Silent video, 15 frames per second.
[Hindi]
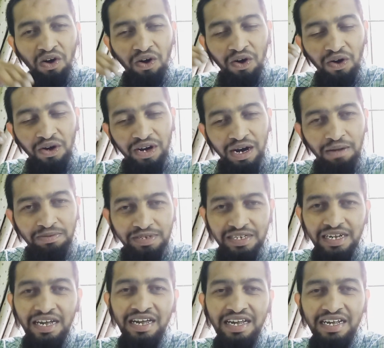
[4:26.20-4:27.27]
और
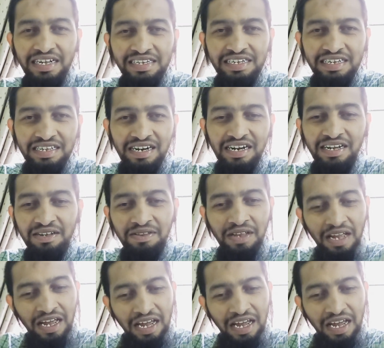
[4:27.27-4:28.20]
आपसे इसी तरह